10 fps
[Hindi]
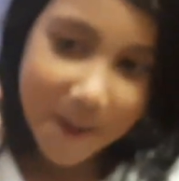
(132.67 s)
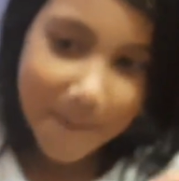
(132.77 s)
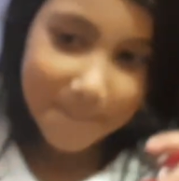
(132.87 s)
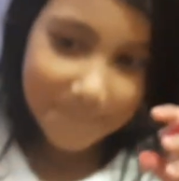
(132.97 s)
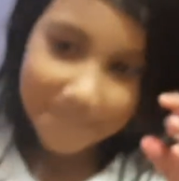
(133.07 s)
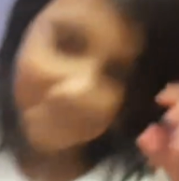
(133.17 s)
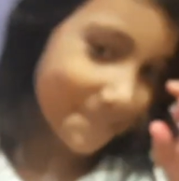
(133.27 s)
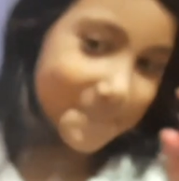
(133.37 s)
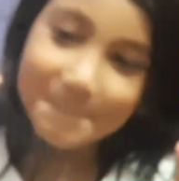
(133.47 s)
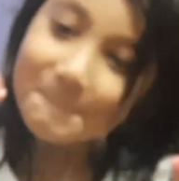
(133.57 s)
समझ नहीं आ रहा
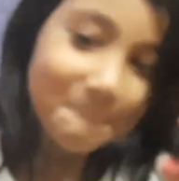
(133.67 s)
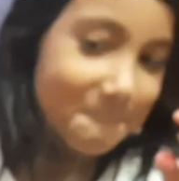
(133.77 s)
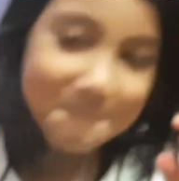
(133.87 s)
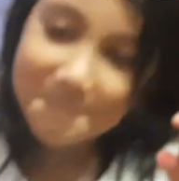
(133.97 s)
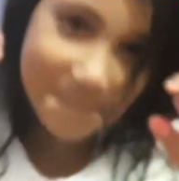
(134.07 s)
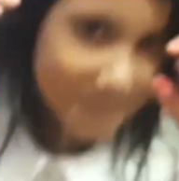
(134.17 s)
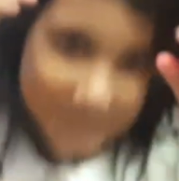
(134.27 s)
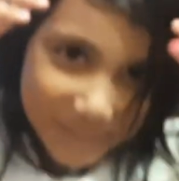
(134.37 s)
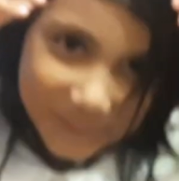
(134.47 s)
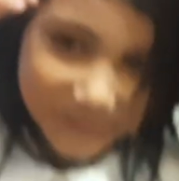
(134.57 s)
कौन सा
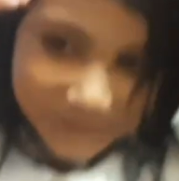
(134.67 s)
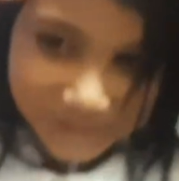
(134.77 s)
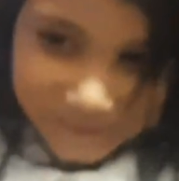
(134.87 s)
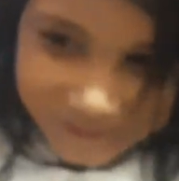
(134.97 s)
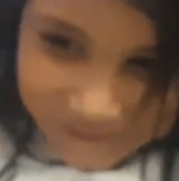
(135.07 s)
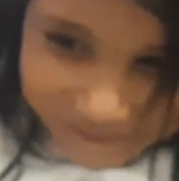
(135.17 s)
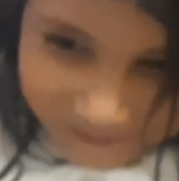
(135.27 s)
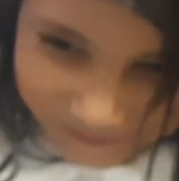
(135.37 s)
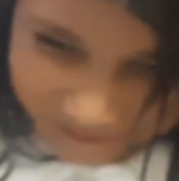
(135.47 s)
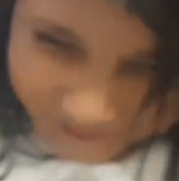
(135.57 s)
अभी भानु जो है